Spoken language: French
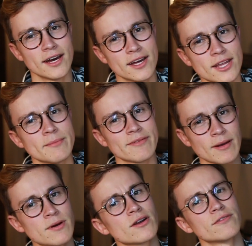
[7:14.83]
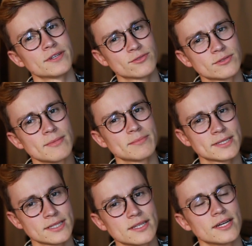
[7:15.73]
Oh non mais vraiment, elle refait toute ma
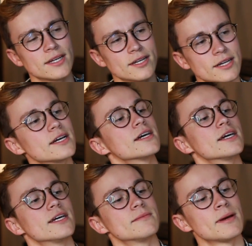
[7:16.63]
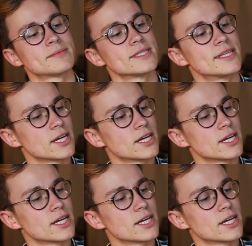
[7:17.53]
petite, euh, ma petite